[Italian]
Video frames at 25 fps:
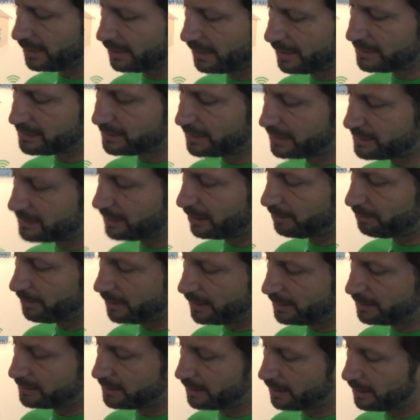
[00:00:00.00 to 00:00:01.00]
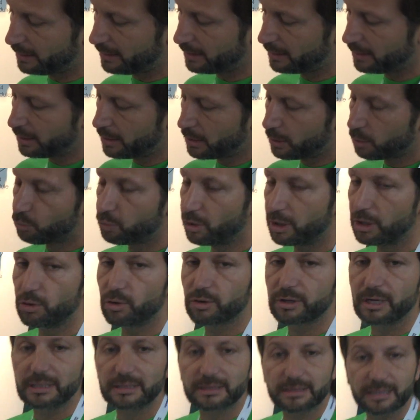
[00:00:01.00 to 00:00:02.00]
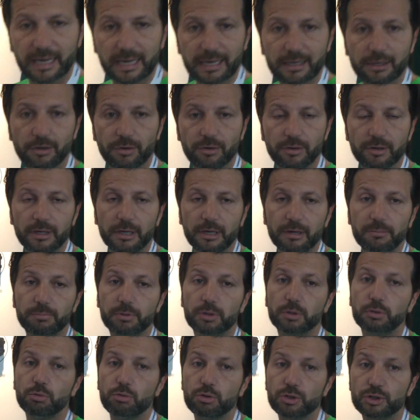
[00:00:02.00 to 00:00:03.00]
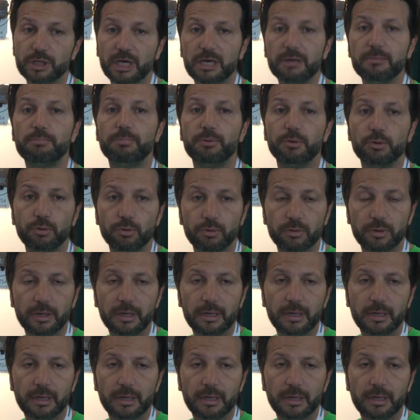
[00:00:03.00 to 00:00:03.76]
essenzialmente quello che Taigo produce in più